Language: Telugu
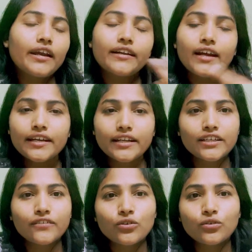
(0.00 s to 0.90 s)
ఐ
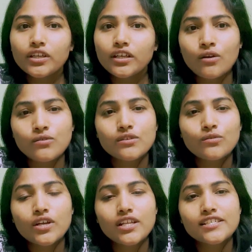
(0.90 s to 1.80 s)
కాంటాక్ట్ ఇవ్వకుంటే హౌస్లో
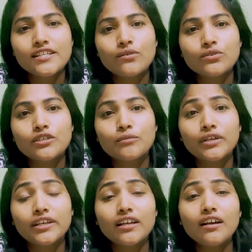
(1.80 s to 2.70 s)
ఉండాల్సిన అవసరం
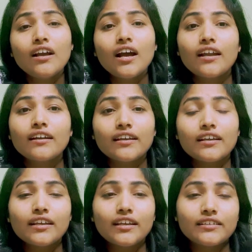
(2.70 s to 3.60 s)
లేదా అంటే
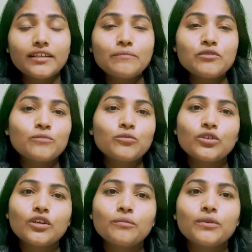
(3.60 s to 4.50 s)
ఏం
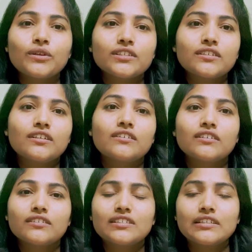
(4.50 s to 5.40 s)
చెప్తున్నారు మీరు అసలు
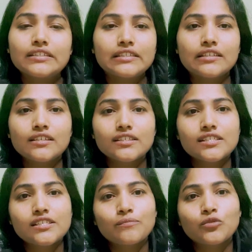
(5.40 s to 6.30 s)
సిల్లి సిల్లి
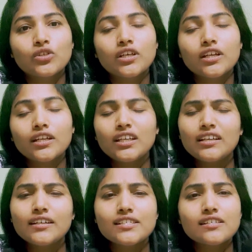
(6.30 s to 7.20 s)
రీజన్ చెప్తున్నారని
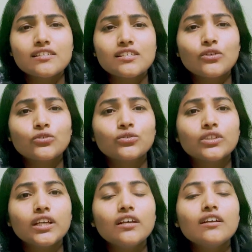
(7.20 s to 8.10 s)
ఇలా డిస్కషన్
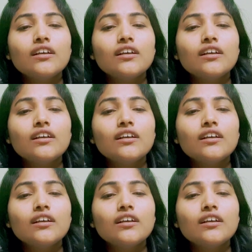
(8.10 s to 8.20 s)
అవుతుంటే